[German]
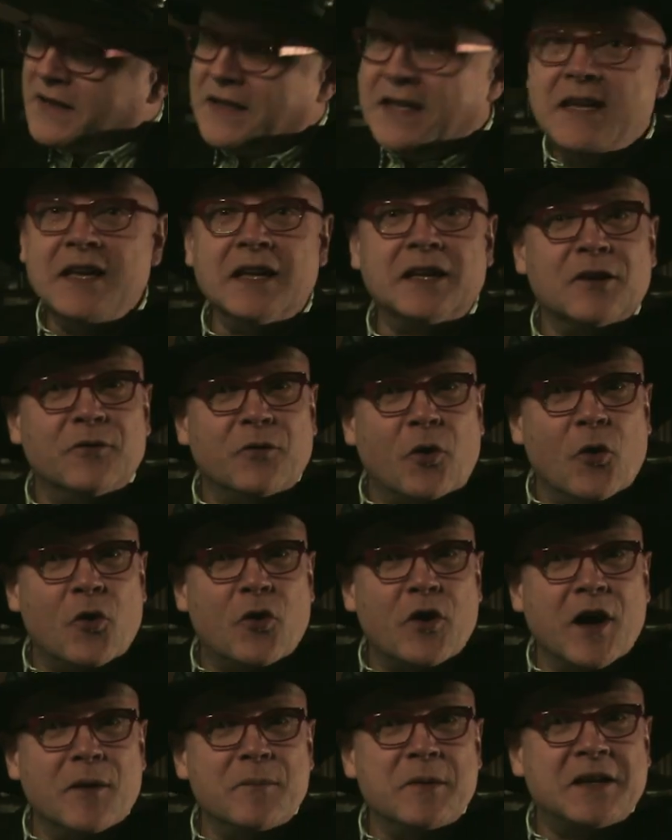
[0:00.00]
Tier der
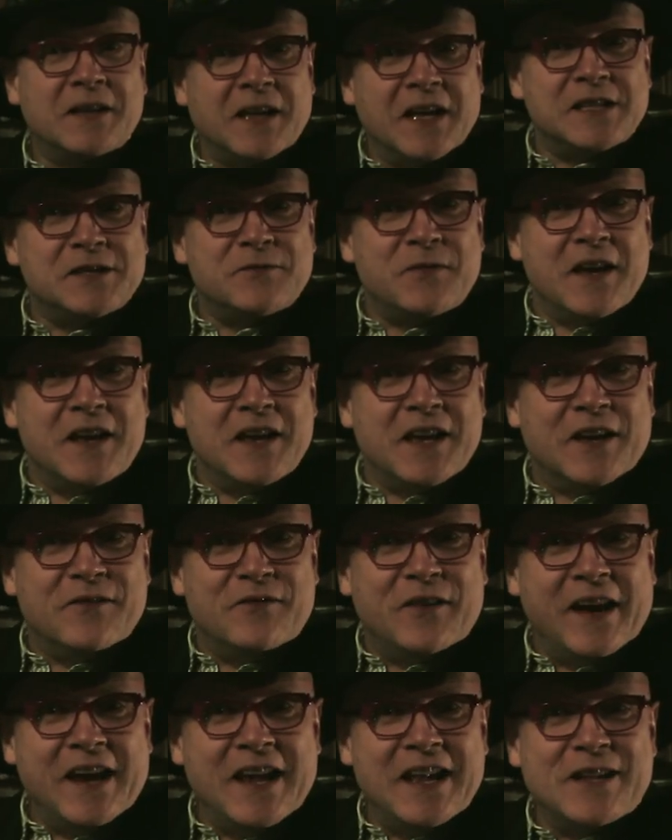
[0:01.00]
Woche habe ich deswegen
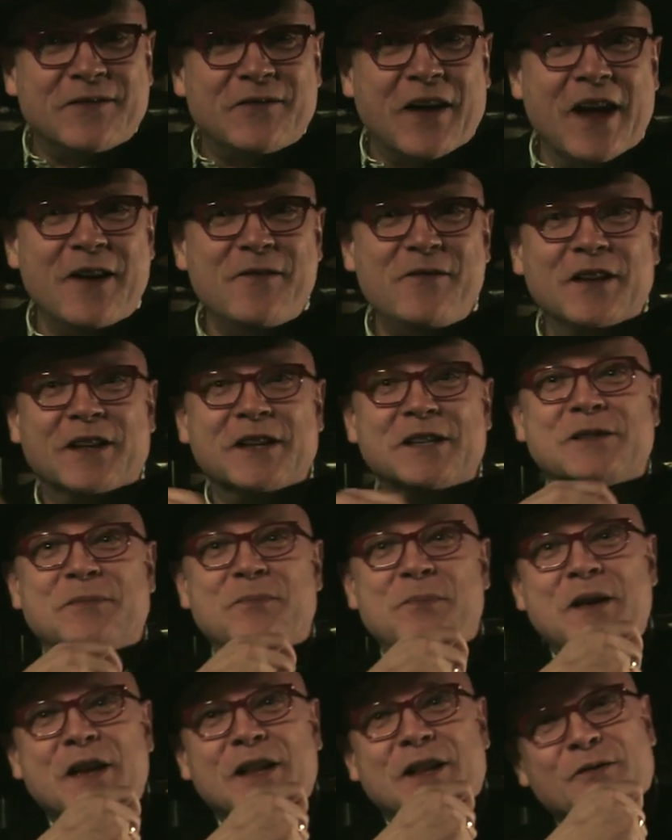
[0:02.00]
gewählt, weil wir das
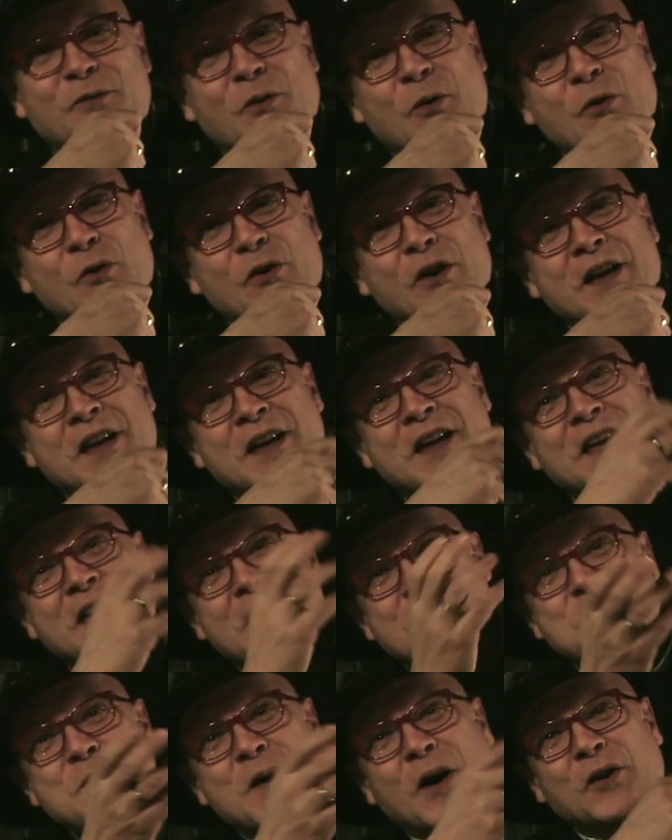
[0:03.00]
Bier der Woche
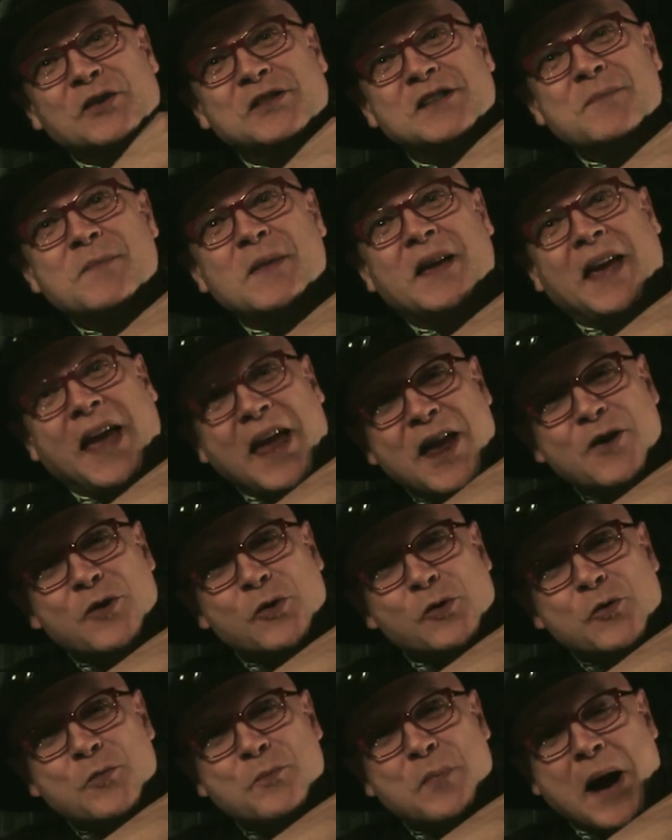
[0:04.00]
immer aus dem
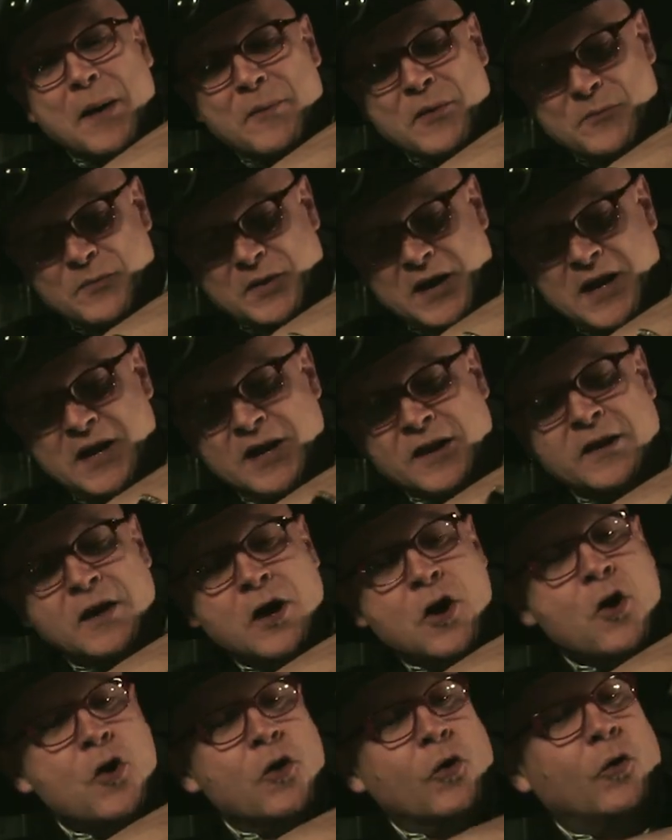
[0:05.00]
Känguru-Pub bringen.